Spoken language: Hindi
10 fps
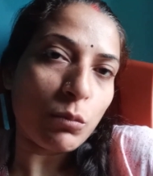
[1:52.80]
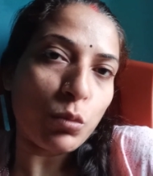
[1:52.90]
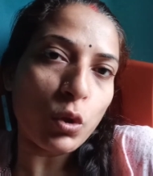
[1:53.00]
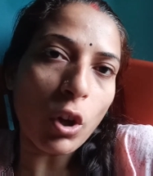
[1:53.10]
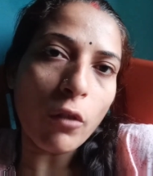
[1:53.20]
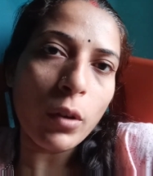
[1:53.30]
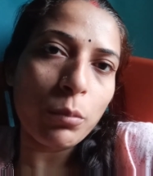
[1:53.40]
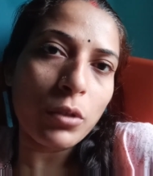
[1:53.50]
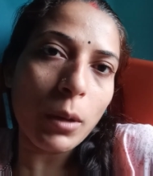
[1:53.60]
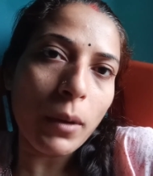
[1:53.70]
मूड ऑफ है
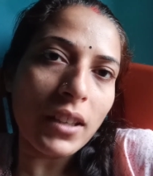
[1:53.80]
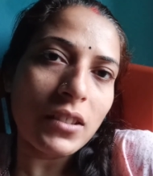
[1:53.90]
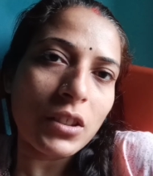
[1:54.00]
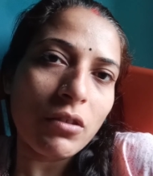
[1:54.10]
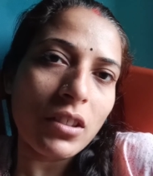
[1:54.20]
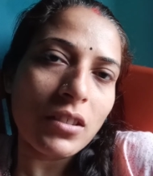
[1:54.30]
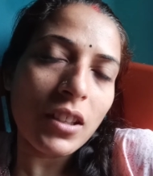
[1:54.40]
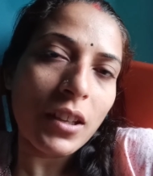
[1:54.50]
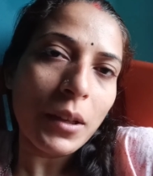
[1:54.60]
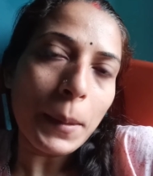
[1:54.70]
पूरा बारिश की वजह
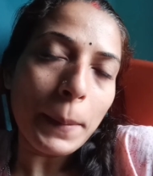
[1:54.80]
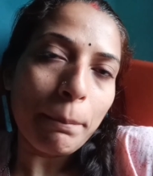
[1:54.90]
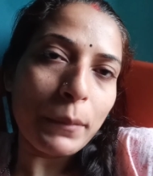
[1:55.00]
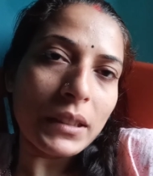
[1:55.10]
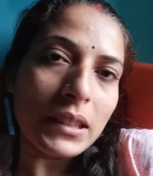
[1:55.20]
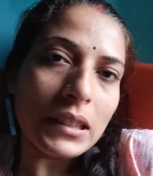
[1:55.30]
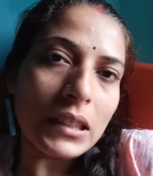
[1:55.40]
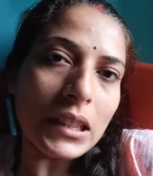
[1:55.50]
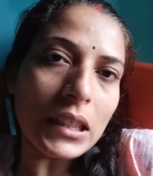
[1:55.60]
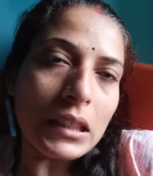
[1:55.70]
से पर
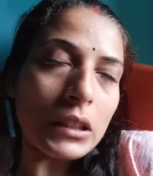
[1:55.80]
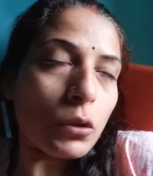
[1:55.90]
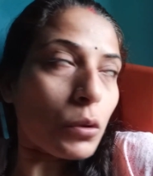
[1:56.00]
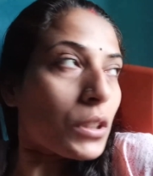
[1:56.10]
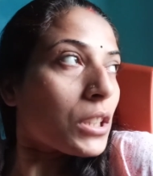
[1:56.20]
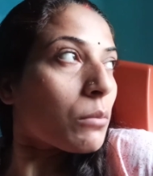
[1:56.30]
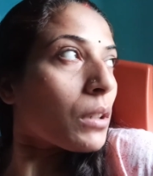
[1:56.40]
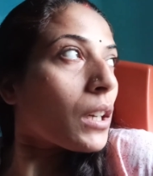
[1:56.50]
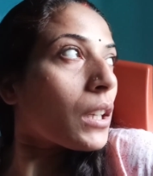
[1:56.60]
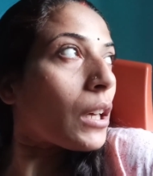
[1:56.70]
देखते हैं अगर थोड़ी सी
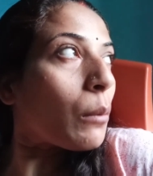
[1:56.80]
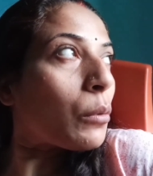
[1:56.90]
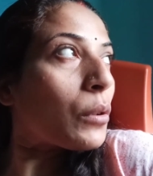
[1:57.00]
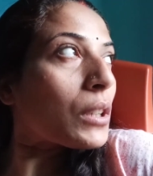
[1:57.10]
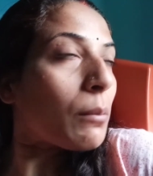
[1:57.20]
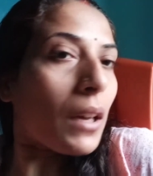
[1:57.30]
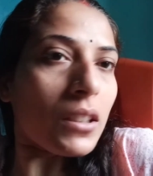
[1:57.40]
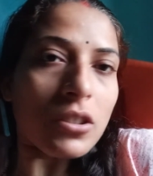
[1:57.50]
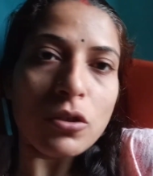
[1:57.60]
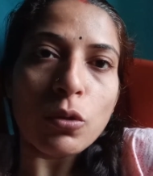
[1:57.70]
भी अगर कम होगी
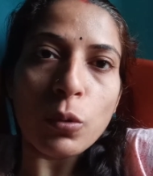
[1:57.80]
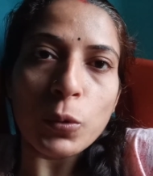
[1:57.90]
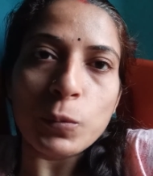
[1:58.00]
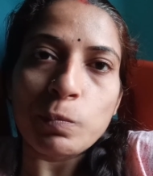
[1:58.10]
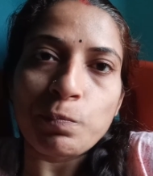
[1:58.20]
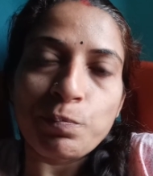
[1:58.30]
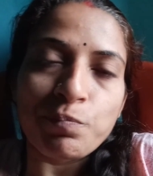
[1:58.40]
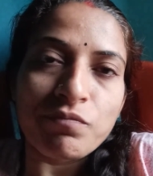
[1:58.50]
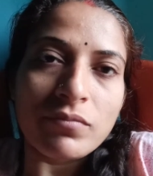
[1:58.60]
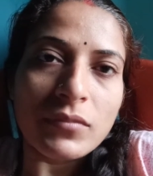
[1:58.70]
बारिश तो
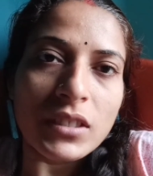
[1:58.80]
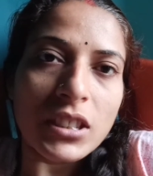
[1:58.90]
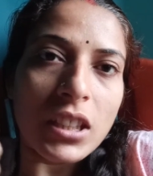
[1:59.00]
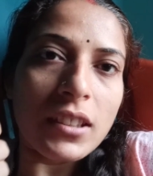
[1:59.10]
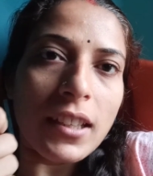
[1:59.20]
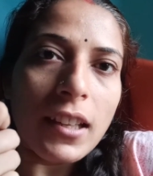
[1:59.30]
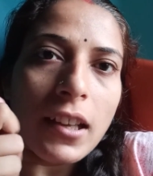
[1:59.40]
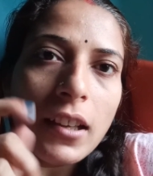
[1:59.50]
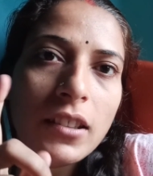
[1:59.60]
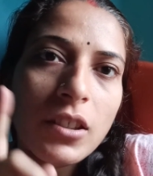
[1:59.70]
छतरी लगा के